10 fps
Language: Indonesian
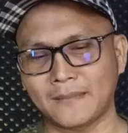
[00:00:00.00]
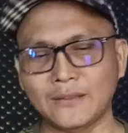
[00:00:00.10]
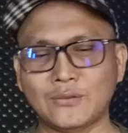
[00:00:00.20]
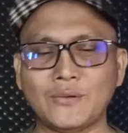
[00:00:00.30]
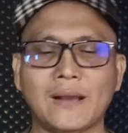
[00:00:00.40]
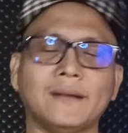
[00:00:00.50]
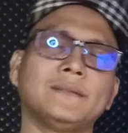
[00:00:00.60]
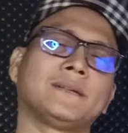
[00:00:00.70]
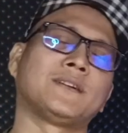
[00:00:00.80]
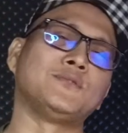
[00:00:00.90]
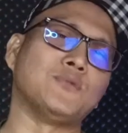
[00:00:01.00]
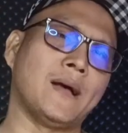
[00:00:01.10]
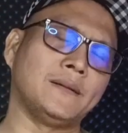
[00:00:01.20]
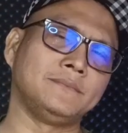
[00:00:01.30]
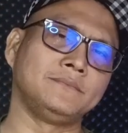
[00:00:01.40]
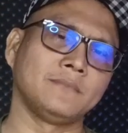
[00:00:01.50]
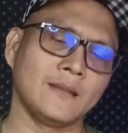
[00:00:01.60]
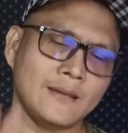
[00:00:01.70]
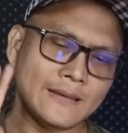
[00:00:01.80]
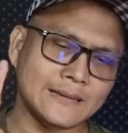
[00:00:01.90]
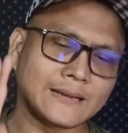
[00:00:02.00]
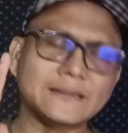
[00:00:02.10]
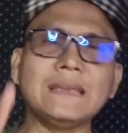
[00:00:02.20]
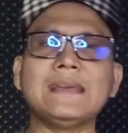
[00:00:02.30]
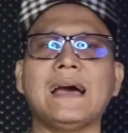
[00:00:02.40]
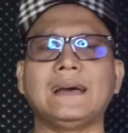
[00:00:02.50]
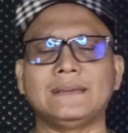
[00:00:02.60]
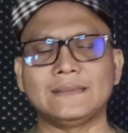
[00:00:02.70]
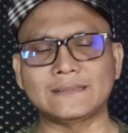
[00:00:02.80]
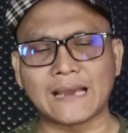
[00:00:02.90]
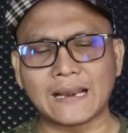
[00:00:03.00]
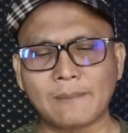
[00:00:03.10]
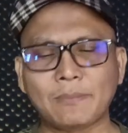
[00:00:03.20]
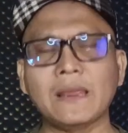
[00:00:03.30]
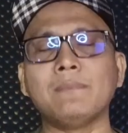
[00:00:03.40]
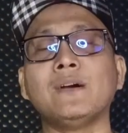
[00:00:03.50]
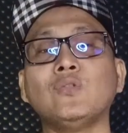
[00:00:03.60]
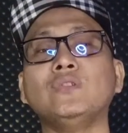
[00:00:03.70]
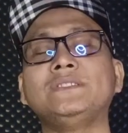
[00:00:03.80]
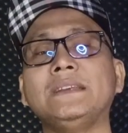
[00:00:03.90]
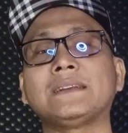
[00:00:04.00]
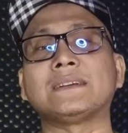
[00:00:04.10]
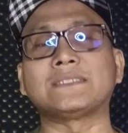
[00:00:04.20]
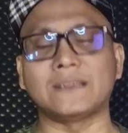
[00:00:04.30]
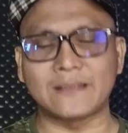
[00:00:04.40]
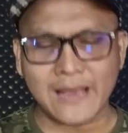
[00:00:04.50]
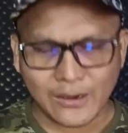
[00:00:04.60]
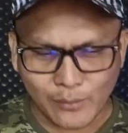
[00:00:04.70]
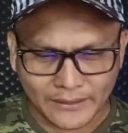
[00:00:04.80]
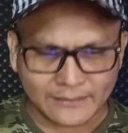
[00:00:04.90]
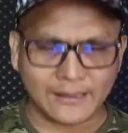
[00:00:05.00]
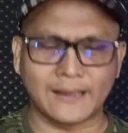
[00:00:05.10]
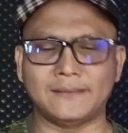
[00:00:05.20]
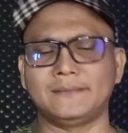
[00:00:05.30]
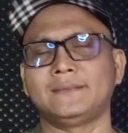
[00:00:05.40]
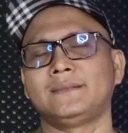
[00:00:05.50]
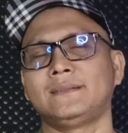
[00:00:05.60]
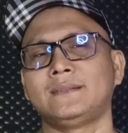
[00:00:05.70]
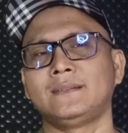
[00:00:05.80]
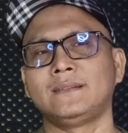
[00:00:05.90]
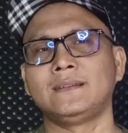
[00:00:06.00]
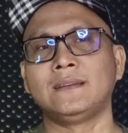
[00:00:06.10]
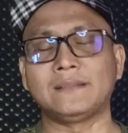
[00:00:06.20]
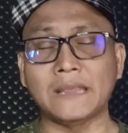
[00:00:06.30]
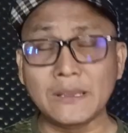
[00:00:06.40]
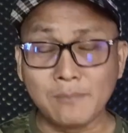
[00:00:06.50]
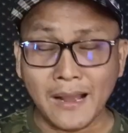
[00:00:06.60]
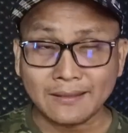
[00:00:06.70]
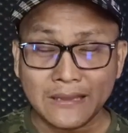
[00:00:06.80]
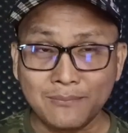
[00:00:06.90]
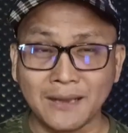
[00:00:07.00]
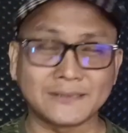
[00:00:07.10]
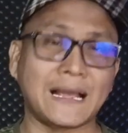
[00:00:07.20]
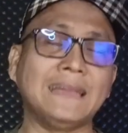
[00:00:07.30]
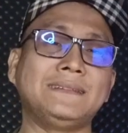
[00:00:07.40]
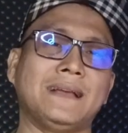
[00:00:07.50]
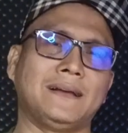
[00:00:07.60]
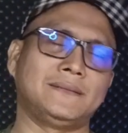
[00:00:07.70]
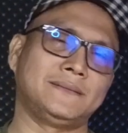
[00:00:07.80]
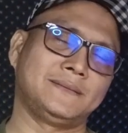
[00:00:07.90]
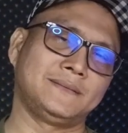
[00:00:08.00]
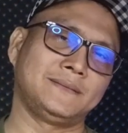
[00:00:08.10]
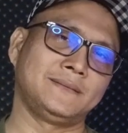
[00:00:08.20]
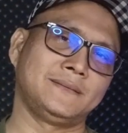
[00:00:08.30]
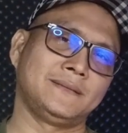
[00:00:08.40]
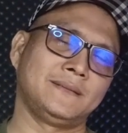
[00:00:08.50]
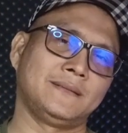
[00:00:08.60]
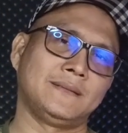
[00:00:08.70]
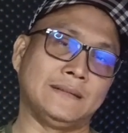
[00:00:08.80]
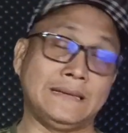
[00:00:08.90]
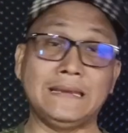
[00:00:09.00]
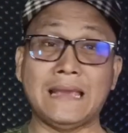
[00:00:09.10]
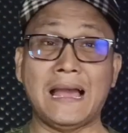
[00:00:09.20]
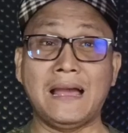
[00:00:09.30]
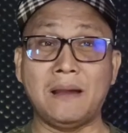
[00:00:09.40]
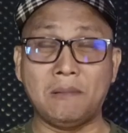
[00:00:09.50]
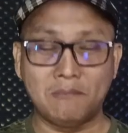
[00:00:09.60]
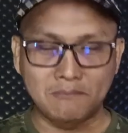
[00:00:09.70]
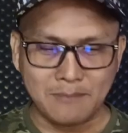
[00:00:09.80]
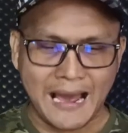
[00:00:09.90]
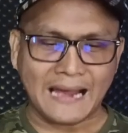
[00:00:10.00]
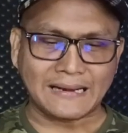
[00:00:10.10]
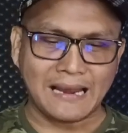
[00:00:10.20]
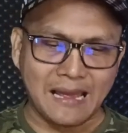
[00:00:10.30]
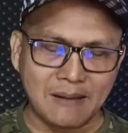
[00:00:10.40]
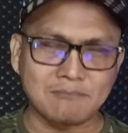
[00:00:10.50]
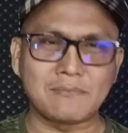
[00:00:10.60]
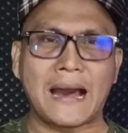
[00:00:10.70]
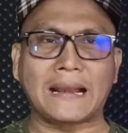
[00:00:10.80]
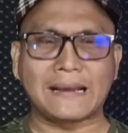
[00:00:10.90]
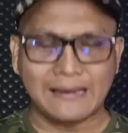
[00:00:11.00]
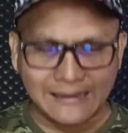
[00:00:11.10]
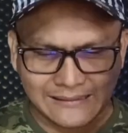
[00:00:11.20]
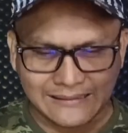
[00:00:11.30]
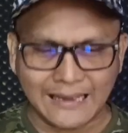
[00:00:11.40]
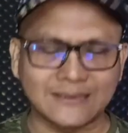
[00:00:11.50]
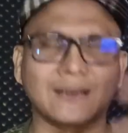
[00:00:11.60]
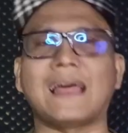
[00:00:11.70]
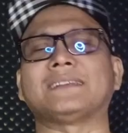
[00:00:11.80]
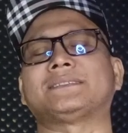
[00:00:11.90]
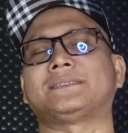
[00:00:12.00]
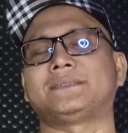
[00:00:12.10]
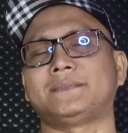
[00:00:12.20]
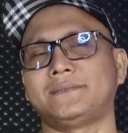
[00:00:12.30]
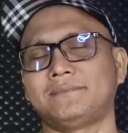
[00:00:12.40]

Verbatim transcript: Itu yang kedua. Yang ketiga, cara pria menguji kesetiaan wanita. Tiba-tiba saja dia marah-marah nggak jelas.